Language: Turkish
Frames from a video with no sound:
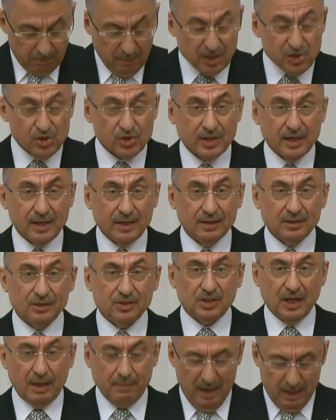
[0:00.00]
Başta
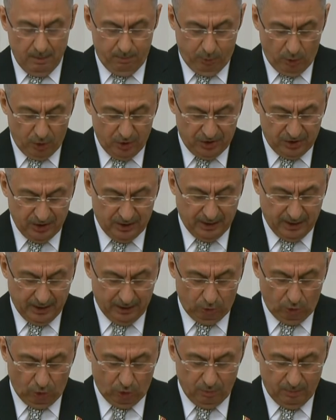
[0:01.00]
temel
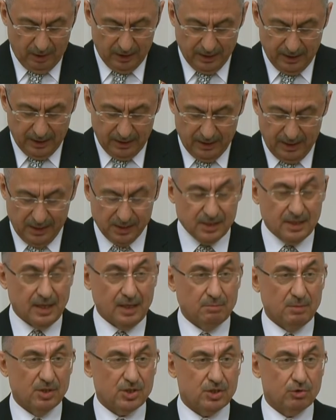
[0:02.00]
politika dokümanlarının
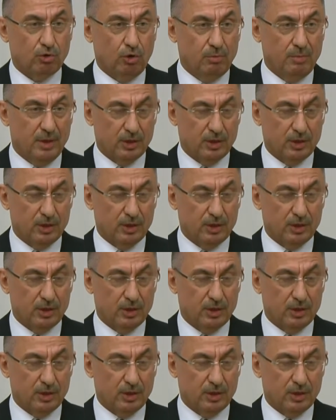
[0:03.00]
hazırlanması